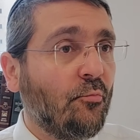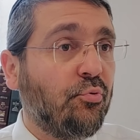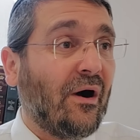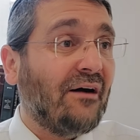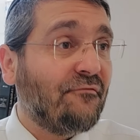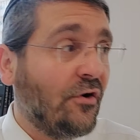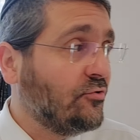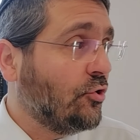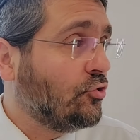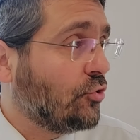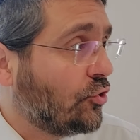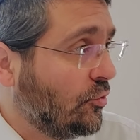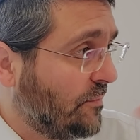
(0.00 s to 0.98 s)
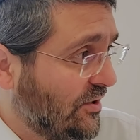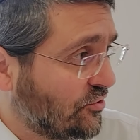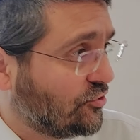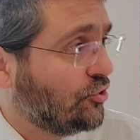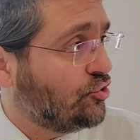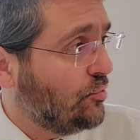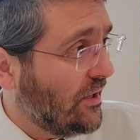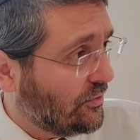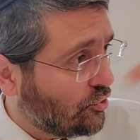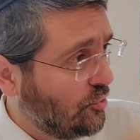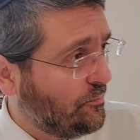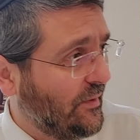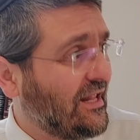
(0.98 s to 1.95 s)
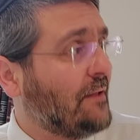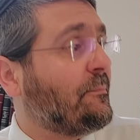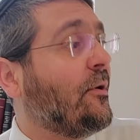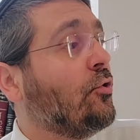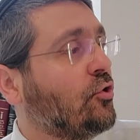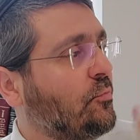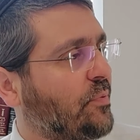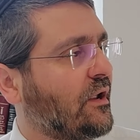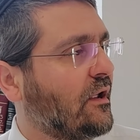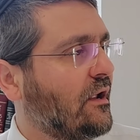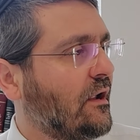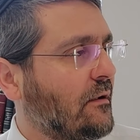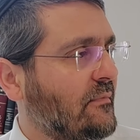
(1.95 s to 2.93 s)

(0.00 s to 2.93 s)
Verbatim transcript: pour avant de t'occuper de ce que tu dois t'occuper, d'être préoccupé.